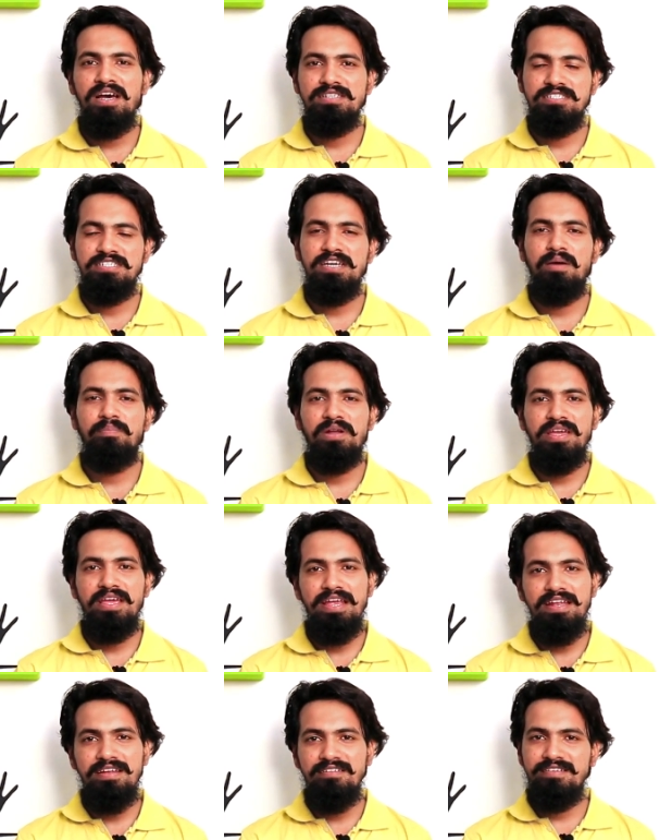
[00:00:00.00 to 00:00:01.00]
আজকে আমরা
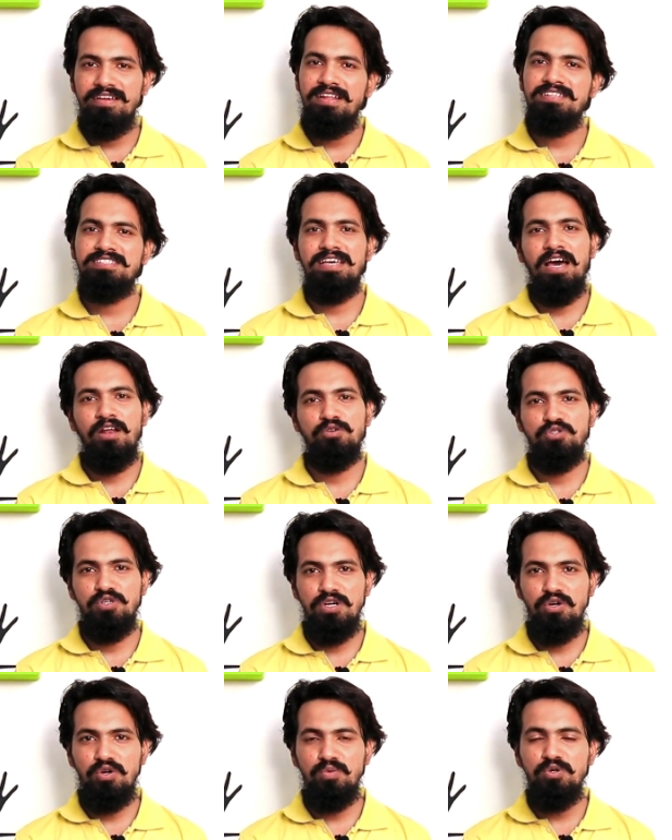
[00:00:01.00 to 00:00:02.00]
ইন ডিটেলস
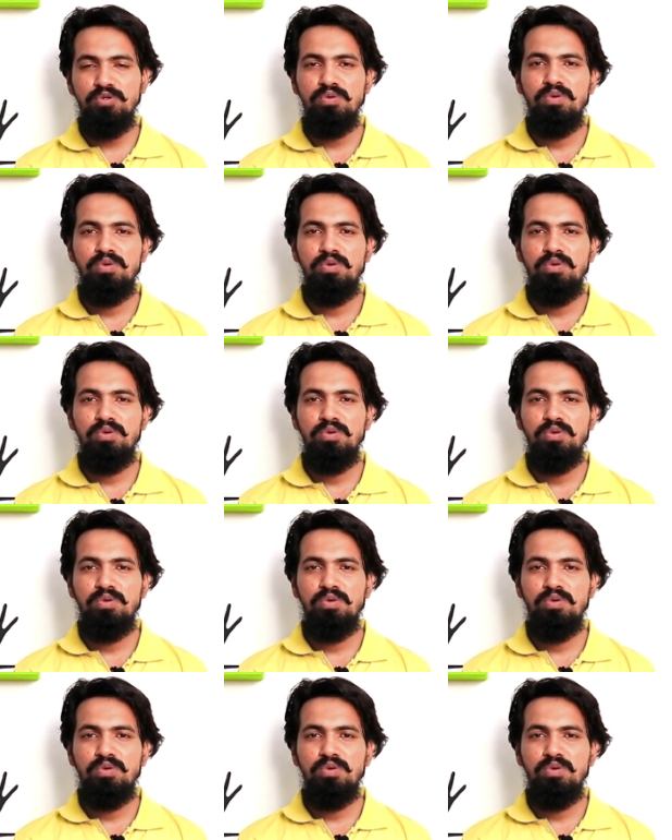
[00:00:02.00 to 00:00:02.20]
আলোচনা করব